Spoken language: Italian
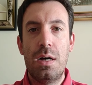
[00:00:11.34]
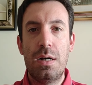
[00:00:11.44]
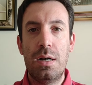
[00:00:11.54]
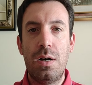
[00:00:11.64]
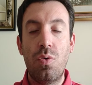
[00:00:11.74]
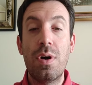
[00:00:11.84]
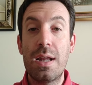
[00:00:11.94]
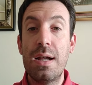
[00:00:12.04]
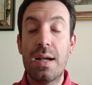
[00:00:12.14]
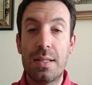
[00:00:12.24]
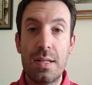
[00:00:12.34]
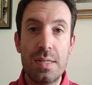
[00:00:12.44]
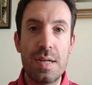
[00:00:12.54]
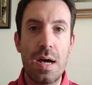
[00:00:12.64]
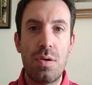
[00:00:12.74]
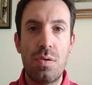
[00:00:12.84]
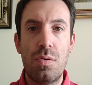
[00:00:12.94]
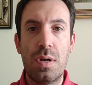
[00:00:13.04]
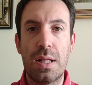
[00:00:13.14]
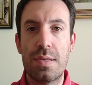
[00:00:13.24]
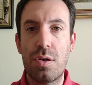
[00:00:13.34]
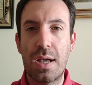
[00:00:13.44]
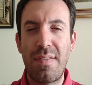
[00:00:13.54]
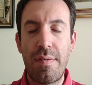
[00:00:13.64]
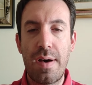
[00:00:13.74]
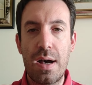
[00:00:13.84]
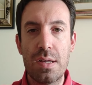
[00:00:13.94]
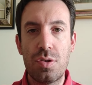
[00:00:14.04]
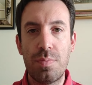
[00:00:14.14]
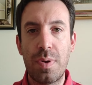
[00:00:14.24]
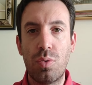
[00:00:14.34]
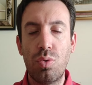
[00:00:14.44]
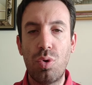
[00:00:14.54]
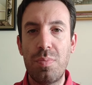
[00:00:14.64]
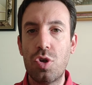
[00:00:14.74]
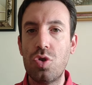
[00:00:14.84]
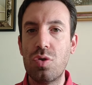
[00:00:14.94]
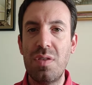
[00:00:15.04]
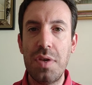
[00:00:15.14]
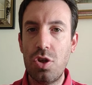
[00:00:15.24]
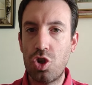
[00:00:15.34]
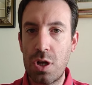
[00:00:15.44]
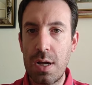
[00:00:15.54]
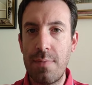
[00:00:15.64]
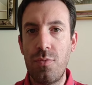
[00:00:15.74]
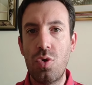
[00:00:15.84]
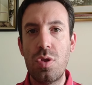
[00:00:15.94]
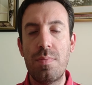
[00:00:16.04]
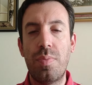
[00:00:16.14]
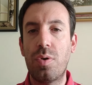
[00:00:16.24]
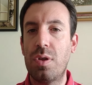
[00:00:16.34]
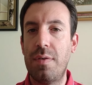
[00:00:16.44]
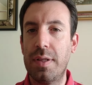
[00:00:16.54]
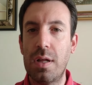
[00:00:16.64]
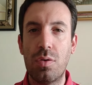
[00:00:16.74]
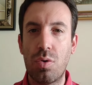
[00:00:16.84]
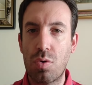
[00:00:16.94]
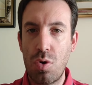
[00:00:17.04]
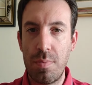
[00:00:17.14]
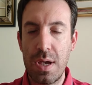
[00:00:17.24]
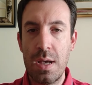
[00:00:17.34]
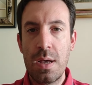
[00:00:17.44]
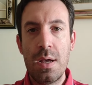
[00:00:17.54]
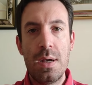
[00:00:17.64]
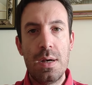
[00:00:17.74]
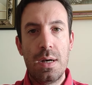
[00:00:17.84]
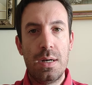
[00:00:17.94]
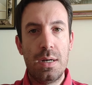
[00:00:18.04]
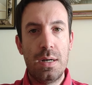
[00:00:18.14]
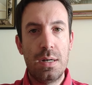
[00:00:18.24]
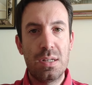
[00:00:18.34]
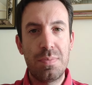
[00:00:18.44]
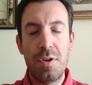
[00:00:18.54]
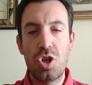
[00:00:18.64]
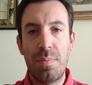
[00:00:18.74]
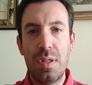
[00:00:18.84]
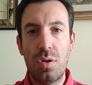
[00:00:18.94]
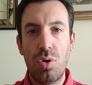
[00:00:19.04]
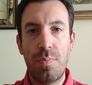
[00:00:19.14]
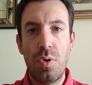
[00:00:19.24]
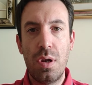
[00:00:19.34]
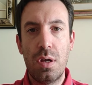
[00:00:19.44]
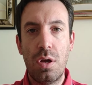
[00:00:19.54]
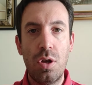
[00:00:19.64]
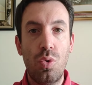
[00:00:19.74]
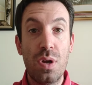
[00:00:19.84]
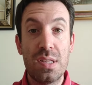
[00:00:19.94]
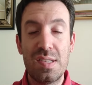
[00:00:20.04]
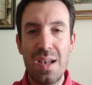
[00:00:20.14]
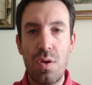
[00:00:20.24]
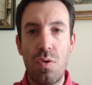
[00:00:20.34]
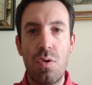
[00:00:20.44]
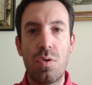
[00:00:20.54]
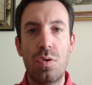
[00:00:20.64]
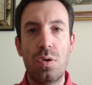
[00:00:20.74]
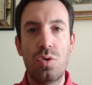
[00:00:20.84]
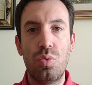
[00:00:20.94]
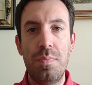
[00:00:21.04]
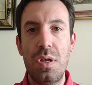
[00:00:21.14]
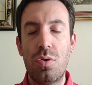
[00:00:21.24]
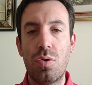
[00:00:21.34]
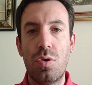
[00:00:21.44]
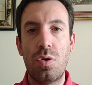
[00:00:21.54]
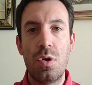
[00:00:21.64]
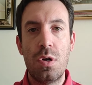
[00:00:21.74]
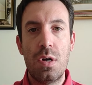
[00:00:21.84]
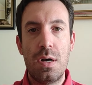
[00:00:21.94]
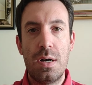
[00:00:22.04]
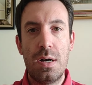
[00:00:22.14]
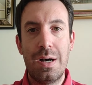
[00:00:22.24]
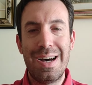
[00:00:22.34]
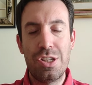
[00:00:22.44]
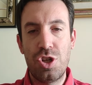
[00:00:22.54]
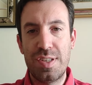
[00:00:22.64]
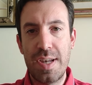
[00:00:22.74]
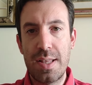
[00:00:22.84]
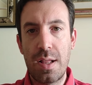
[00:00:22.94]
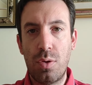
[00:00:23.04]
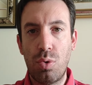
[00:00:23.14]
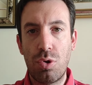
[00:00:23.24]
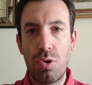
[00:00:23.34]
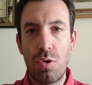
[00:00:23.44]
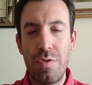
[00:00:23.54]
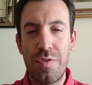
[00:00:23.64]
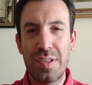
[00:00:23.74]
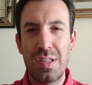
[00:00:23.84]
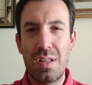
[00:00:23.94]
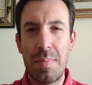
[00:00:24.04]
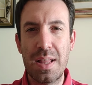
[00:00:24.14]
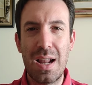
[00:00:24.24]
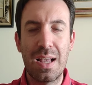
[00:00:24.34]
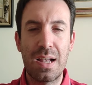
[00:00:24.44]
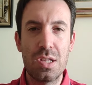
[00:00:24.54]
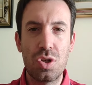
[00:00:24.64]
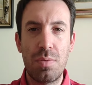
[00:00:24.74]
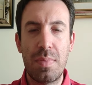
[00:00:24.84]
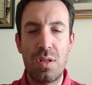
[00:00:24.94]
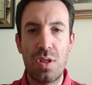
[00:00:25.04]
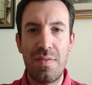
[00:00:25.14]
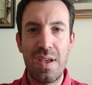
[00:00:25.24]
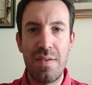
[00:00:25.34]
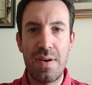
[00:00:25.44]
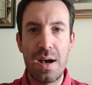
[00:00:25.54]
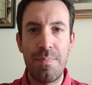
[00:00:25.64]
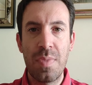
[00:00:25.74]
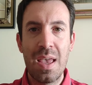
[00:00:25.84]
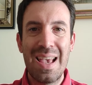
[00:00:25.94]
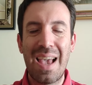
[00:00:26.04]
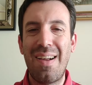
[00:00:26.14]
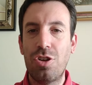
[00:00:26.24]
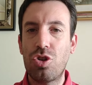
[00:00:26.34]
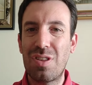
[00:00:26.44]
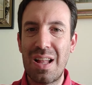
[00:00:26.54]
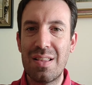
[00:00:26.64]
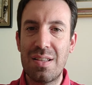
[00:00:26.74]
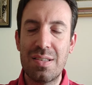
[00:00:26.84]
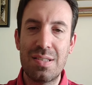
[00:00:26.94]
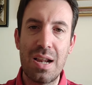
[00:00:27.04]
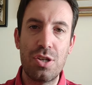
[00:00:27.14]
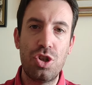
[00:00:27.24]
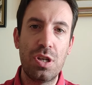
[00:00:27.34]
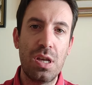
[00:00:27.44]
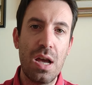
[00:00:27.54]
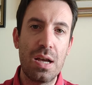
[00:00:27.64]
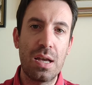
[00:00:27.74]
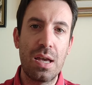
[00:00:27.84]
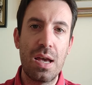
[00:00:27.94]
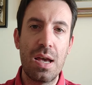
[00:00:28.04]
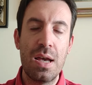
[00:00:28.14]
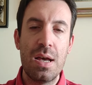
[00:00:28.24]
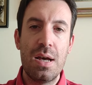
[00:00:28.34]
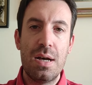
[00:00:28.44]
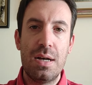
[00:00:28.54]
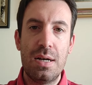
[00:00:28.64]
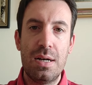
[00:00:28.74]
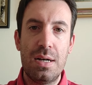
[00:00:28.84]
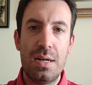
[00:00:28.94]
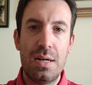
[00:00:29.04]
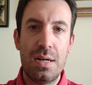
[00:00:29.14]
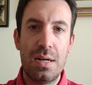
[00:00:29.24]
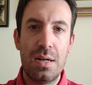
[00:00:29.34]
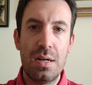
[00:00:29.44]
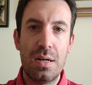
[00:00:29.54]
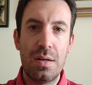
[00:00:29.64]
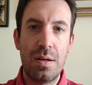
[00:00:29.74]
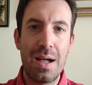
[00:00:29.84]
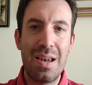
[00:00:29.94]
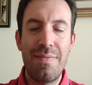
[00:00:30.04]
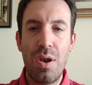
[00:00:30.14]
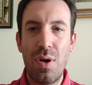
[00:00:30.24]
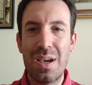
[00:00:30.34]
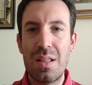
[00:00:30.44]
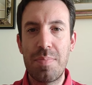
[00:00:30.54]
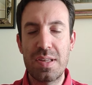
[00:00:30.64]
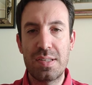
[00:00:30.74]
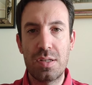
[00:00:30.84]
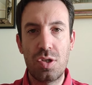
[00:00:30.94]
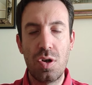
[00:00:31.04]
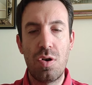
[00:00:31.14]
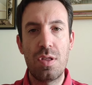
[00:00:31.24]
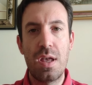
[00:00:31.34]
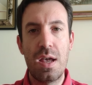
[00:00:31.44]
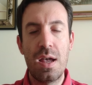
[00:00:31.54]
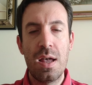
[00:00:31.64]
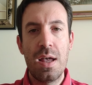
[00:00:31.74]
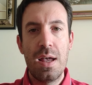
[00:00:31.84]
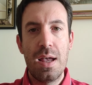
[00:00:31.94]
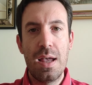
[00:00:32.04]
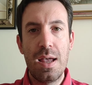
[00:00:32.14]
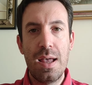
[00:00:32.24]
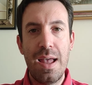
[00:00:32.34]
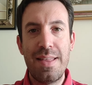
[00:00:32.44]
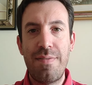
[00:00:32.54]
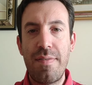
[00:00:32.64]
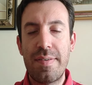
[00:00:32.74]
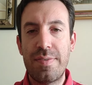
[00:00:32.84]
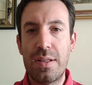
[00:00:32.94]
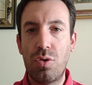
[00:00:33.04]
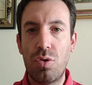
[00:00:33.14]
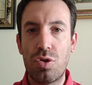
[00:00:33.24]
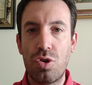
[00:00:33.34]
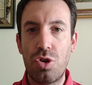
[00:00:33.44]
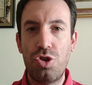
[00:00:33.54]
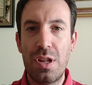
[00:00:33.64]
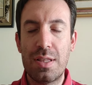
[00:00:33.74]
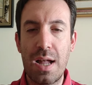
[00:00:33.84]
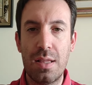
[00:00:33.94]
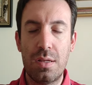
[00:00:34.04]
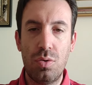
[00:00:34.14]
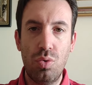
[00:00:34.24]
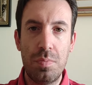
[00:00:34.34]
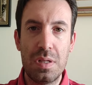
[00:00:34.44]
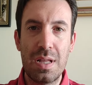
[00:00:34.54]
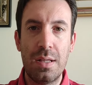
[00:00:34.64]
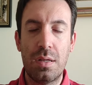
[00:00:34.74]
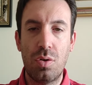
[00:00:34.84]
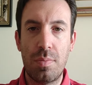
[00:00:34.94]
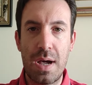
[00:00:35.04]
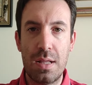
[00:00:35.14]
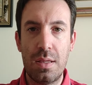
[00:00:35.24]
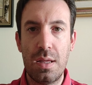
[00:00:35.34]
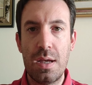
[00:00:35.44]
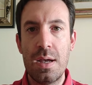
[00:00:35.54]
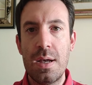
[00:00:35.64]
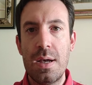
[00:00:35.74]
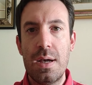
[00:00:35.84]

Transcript: Uh, un gran Catanzaro, un Catanzaro che aveva soprattutto bisogno di vincere, non importava tanto come, uh, specialmente dopo il 2-0 uh, eh, subito a Cesena nel turno infrasettimanale che insomma non aveva, che aveva lasciato tanti strascichi anche eh, a livello anche di prestazione e, ed aveva fatto sorgere tanti dubbi, tante domande.